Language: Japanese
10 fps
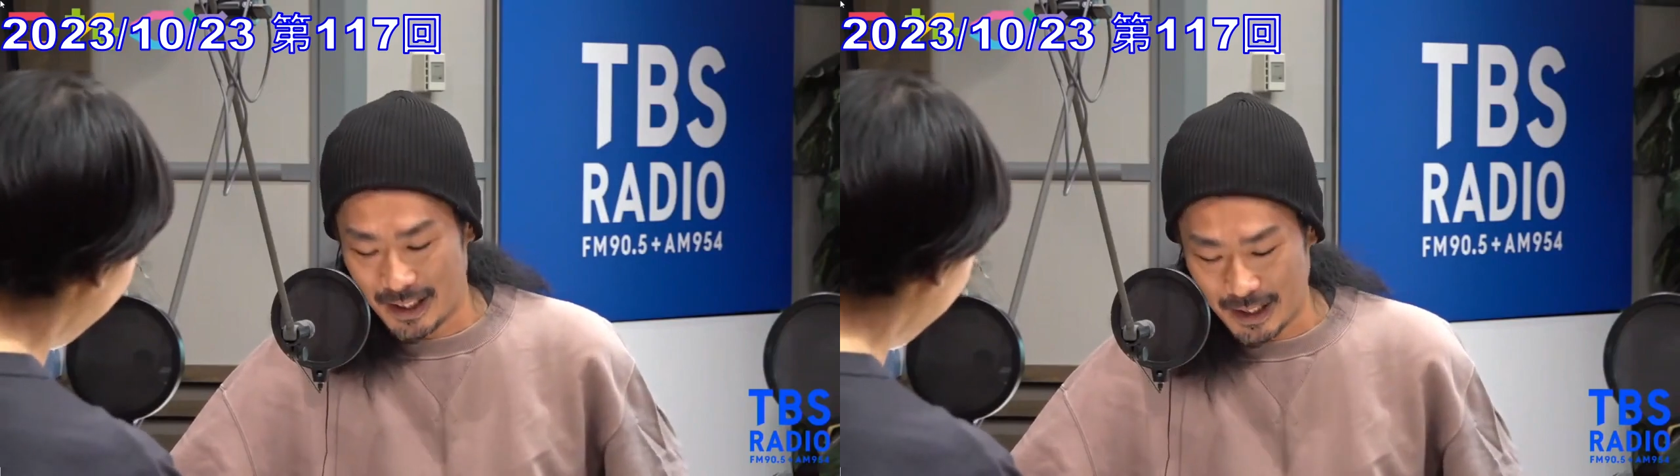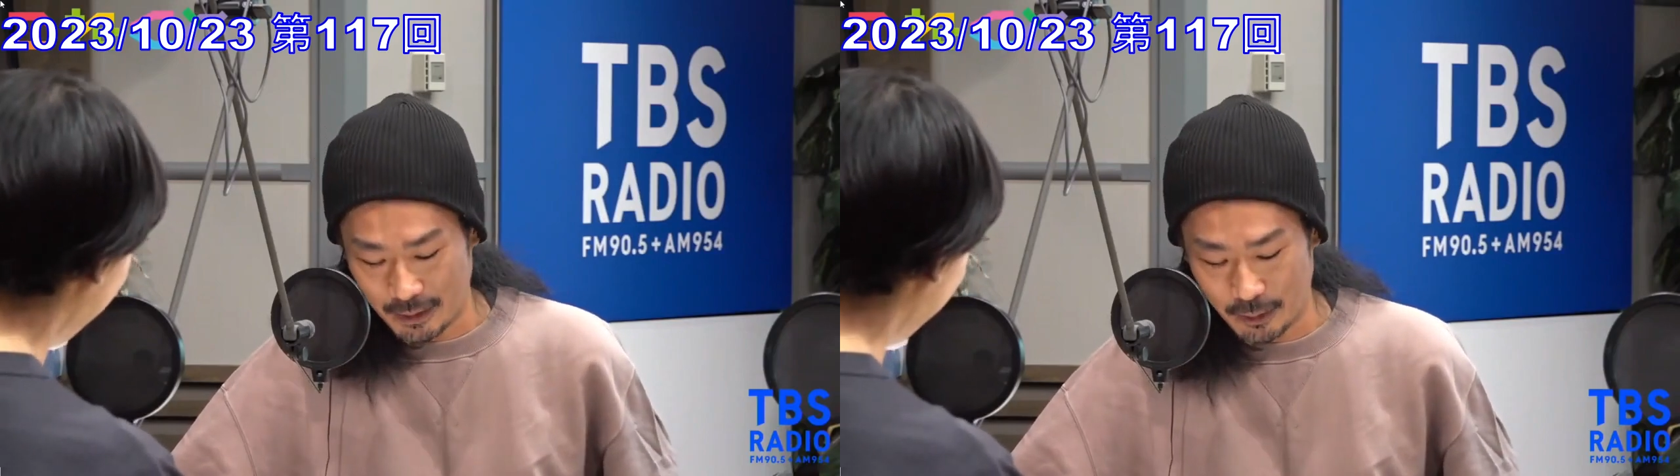
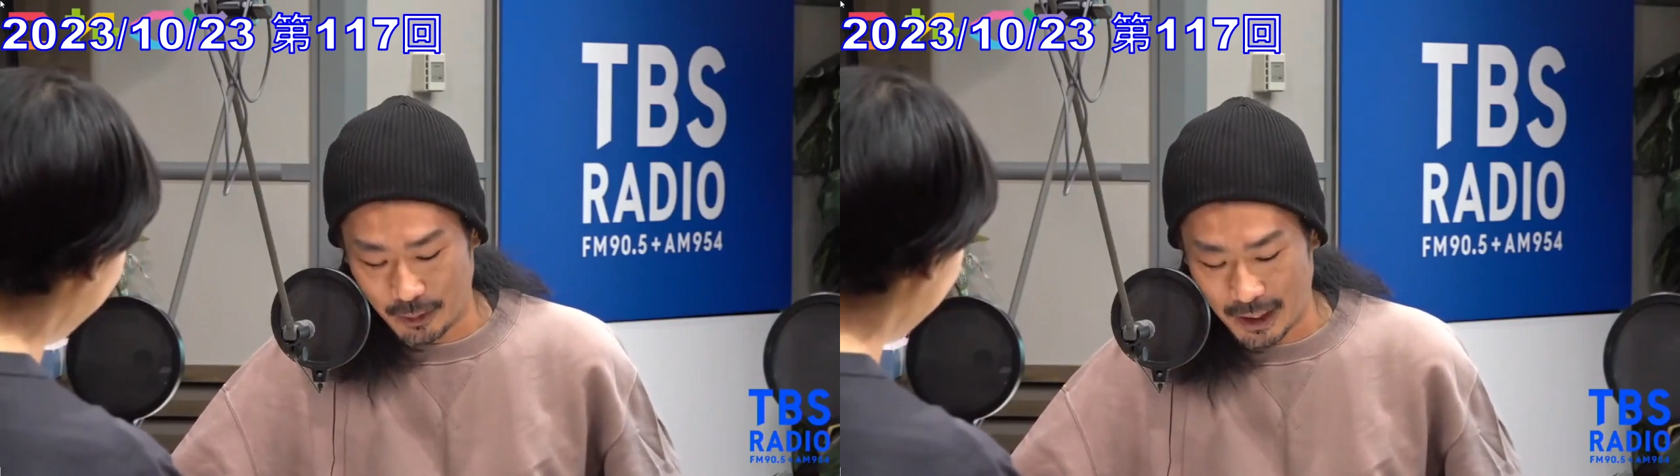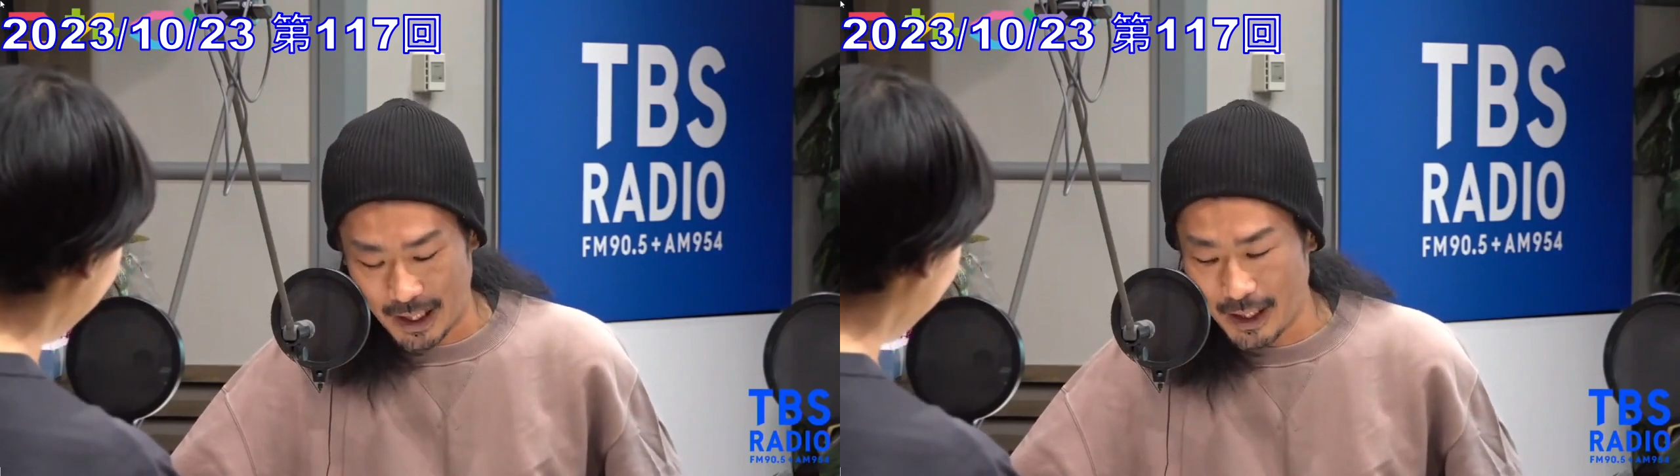えっ、ー、
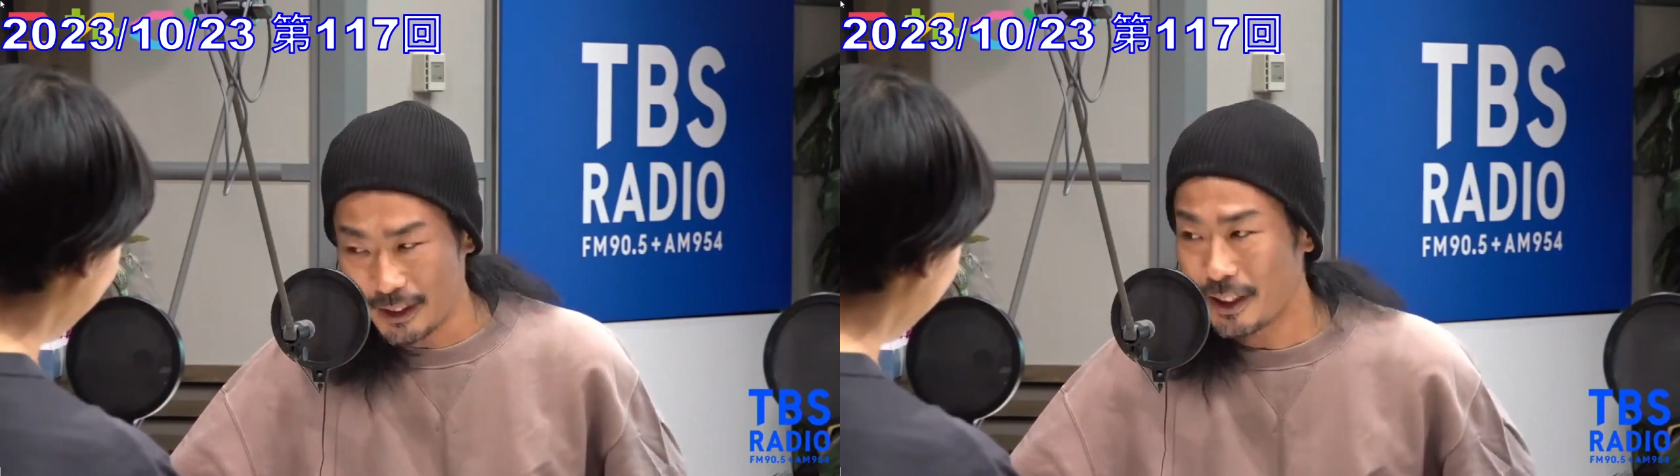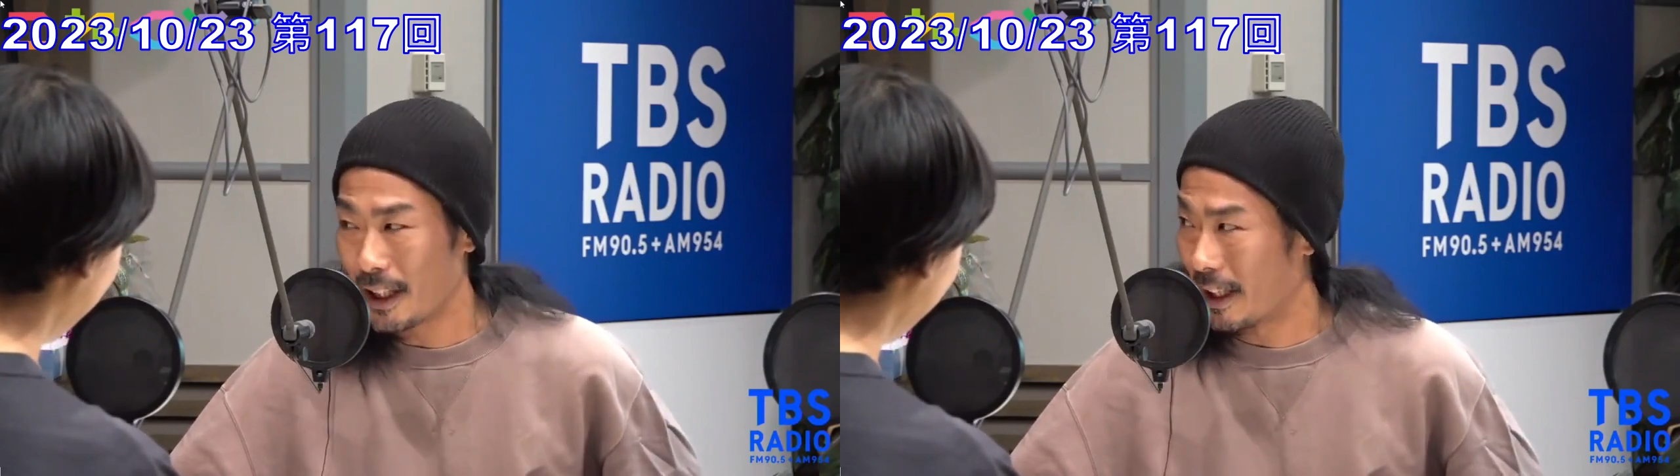と「
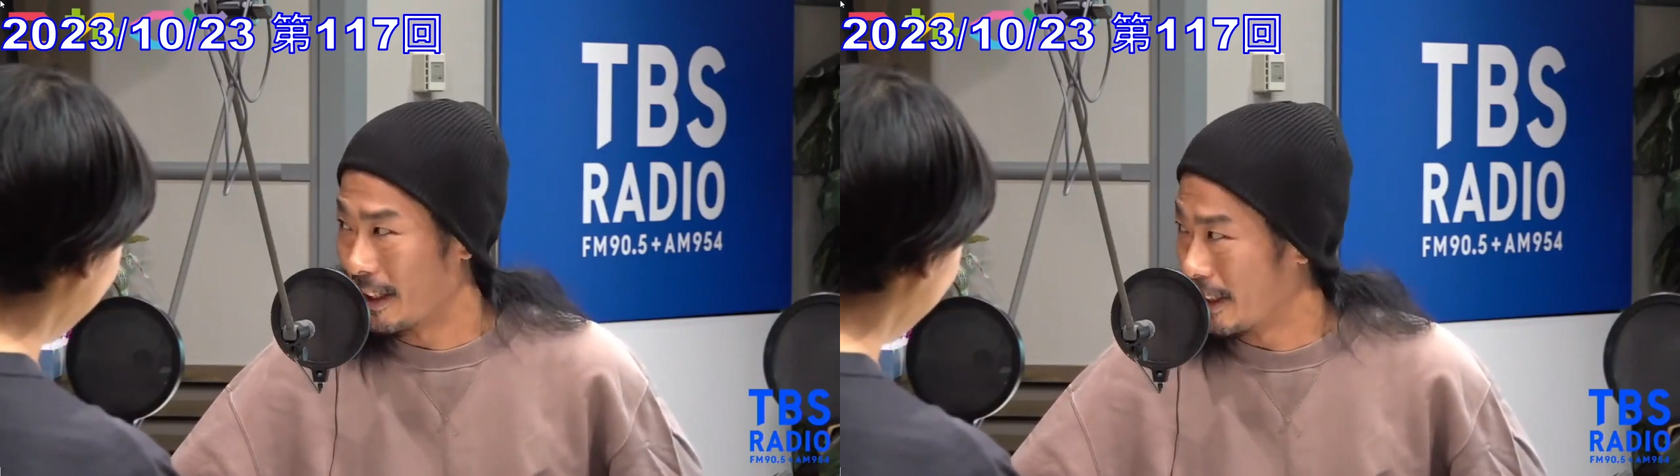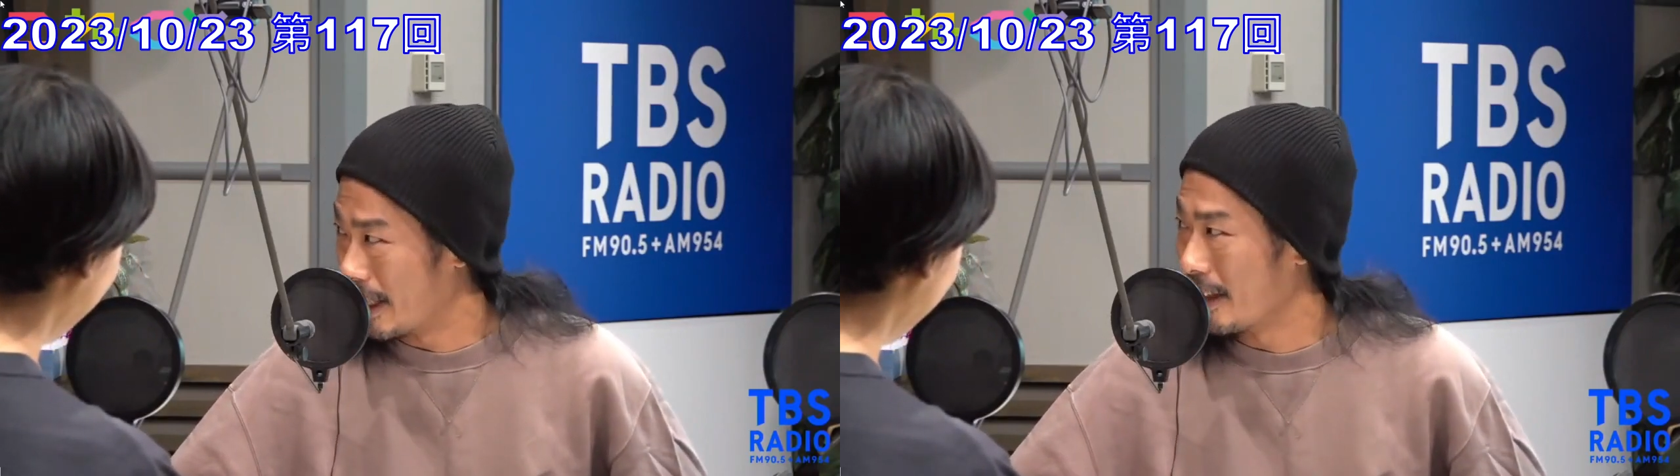
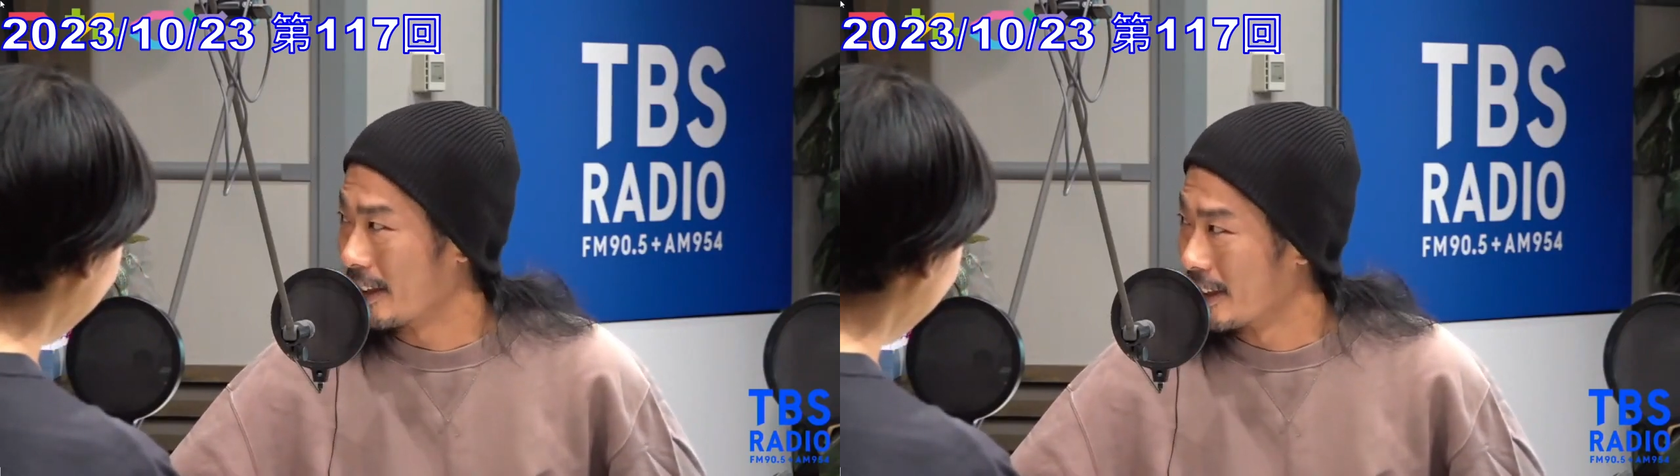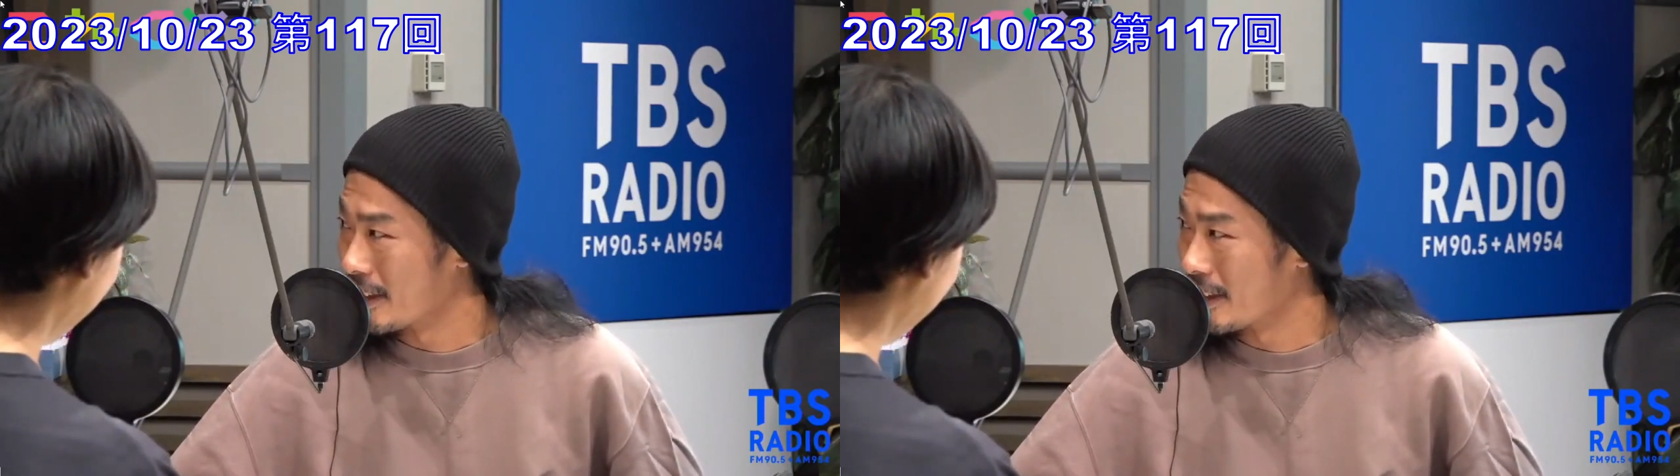アクアゲン」で「